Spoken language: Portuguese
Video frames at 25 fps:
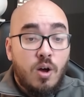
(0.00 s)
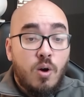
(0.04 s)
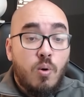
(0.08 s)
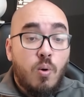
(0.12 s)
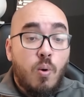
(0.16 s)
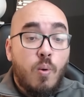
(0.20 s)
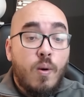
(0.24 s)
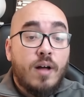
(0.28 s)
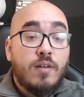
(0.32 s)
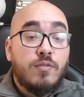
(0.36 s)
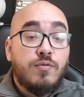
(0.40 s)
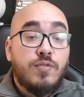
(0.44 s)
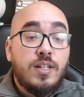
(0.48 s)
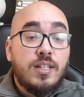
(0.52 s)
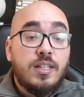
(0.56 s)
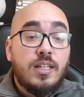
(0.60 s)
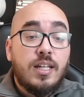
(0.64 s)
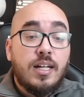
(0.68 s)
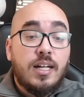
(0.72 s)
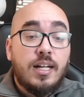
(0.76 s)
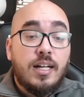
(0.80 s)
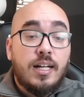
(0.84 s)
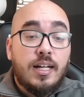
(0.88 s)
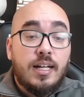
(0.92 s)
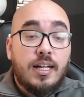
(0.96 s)
com a
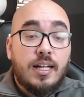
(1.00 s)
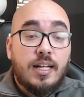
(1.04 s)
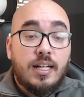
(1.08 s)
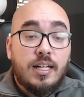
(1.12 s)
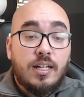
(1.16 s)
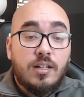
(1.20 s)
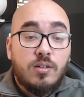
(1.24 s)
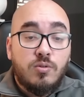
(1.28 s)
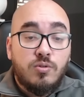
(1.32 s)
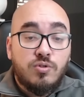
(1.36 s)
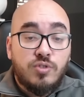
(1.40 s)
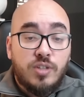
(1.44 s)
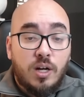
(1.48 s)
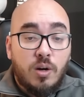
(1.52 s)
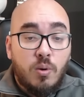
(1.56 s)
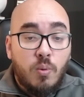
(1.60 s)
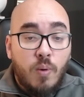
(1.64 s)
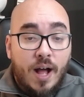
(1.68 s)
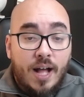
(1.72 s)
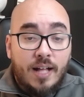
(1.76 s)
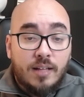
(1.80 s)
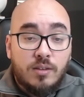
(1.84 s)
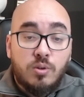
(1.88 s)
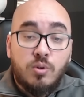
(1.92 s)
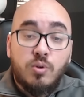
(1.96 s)
vida no
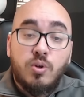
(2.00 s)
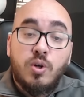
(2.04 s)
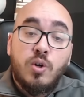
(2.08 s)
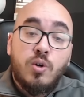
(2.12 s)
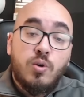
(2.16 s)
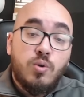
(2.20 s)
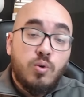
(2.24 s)
G4,